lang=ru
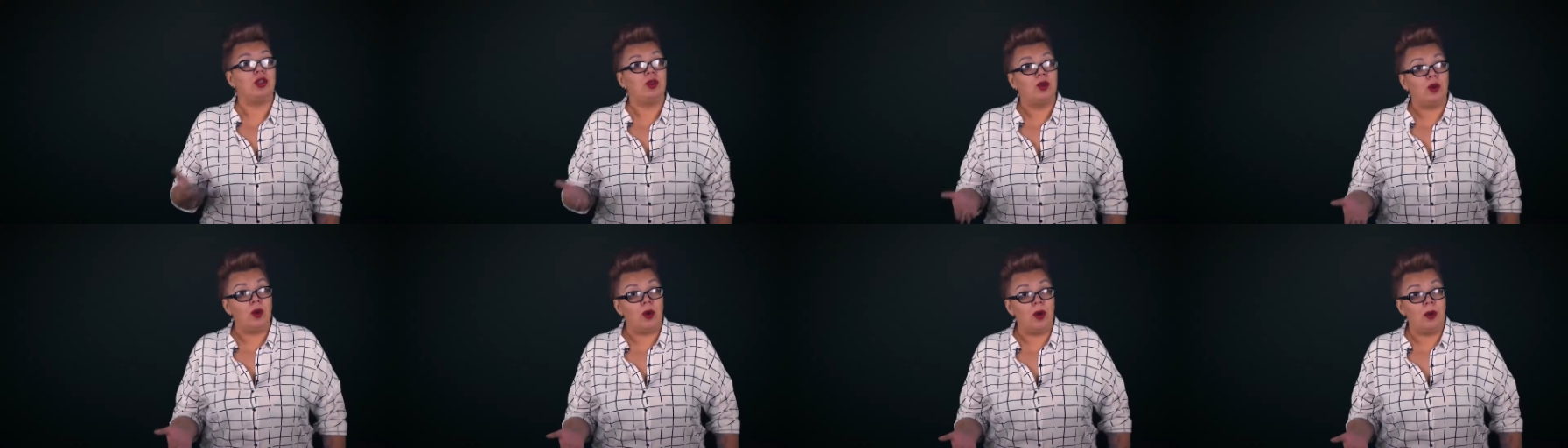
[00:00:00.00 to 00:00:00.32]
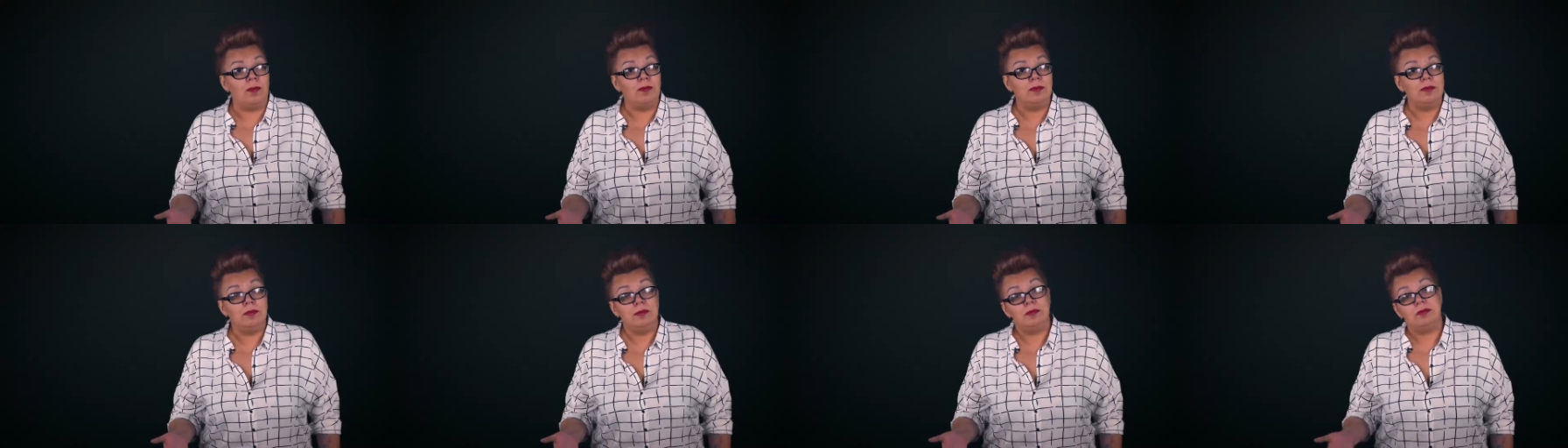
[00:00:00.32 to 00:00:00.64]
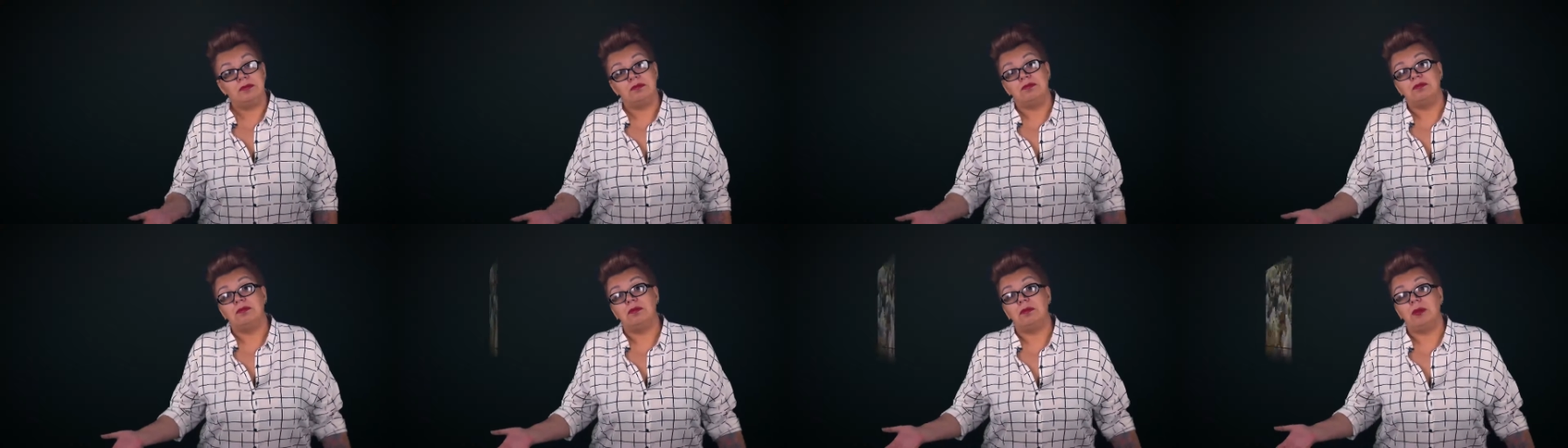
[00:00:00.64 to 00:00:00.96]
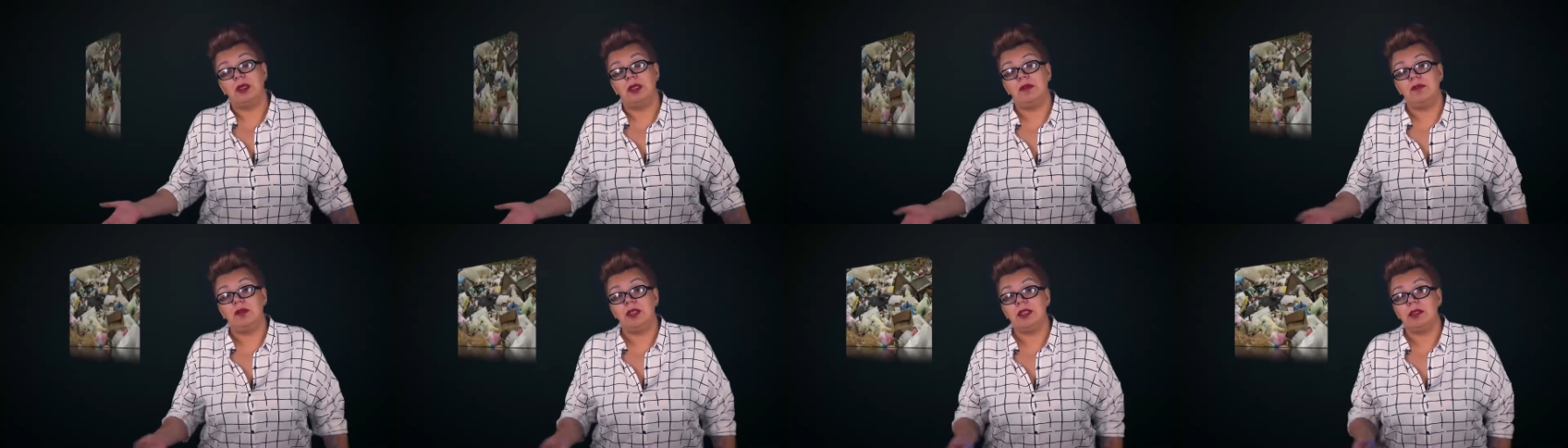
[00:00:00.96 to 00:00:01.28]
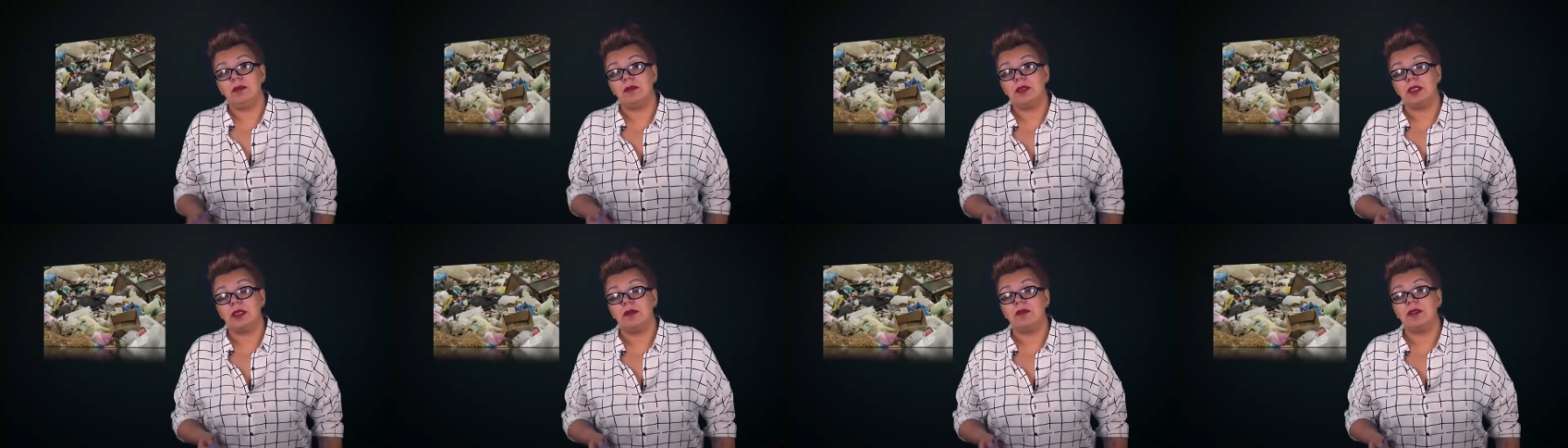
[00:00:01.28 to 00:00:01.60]
Но мы
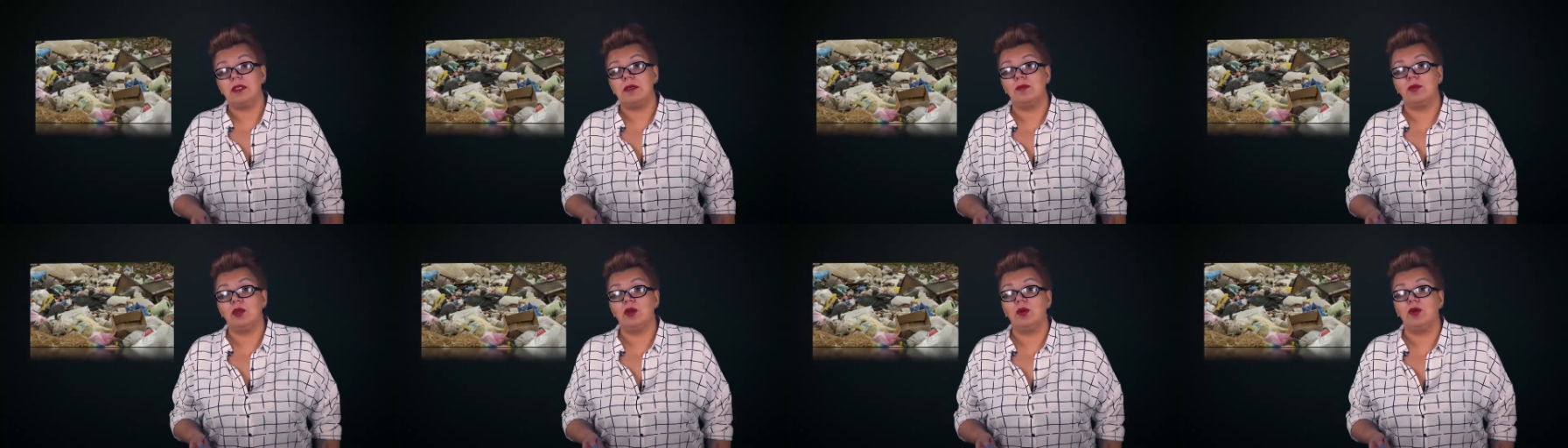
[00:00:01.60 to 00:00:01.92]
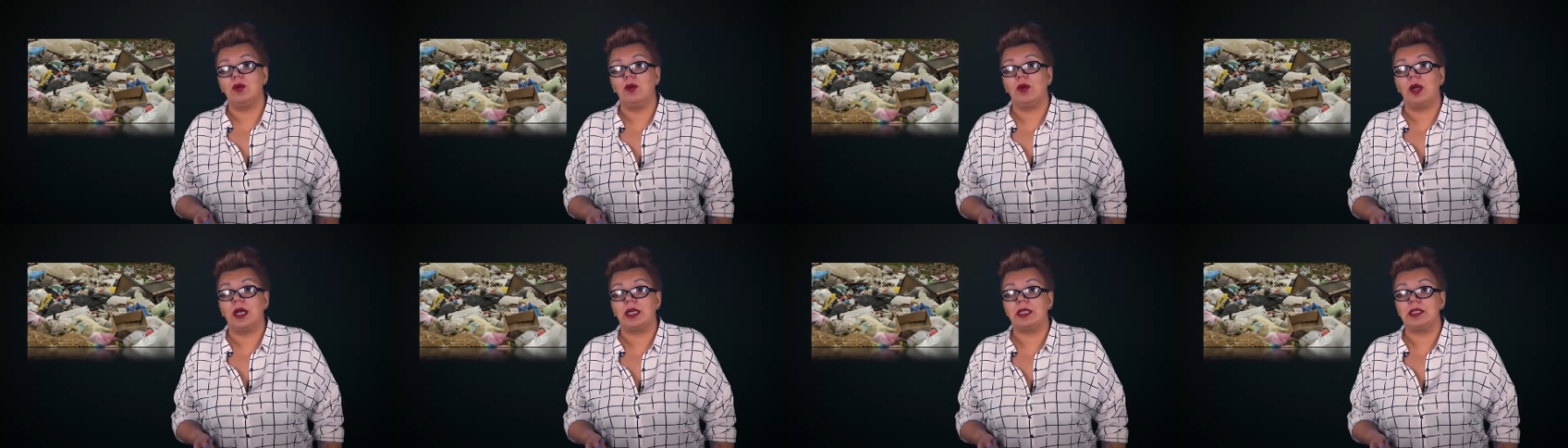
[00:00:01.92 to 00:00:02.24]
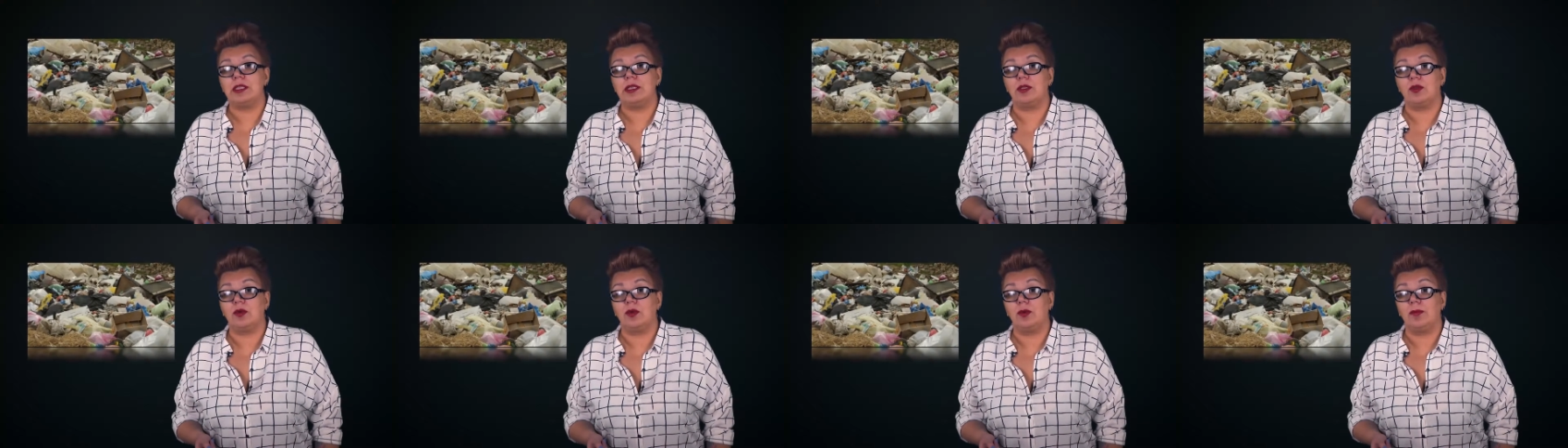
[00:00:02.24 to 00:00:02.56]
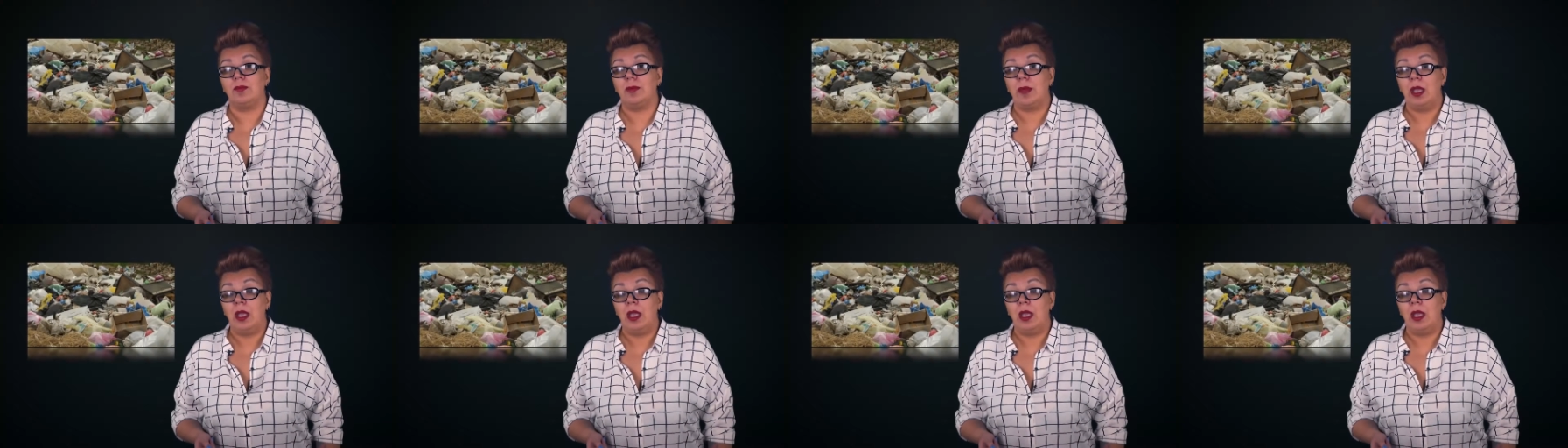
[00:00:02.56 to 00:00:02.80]
видим совсем другую картинку.